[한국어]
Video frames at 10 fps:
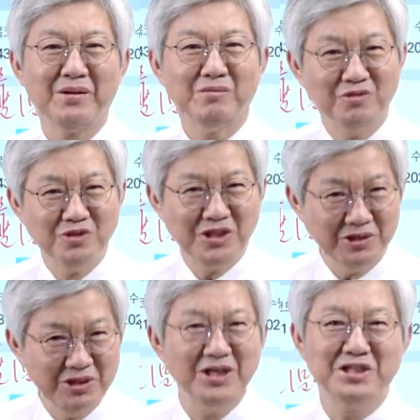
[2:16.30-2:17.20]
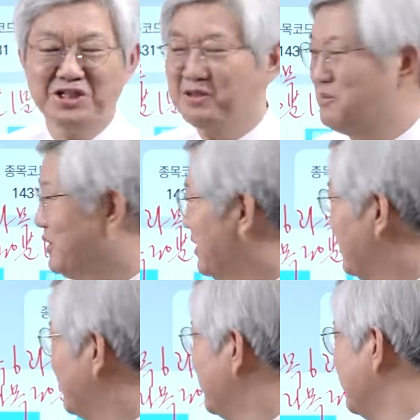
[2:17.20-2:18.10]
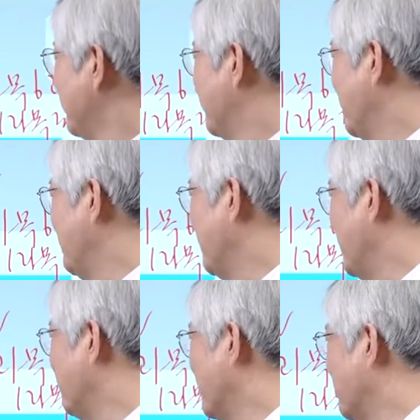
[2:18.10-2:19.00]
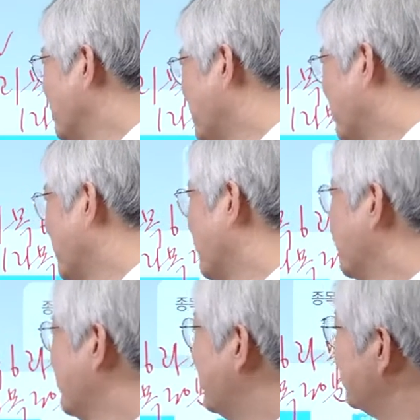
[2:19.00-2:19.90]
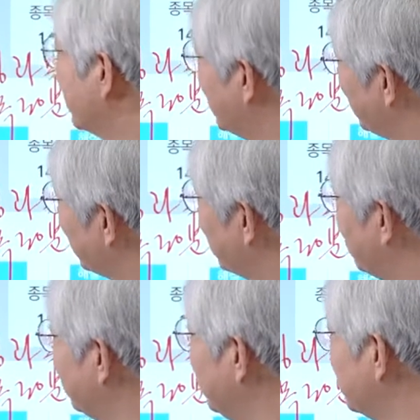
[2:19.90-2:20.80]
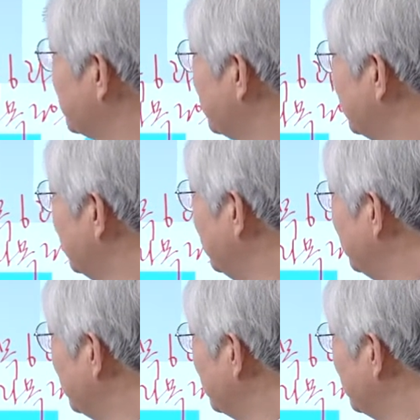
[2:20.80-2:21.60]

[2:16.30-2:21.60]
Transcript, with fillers: 문제 은행식입니다. 그리고 1번 한번 해보자고요. 안전관리로는 역시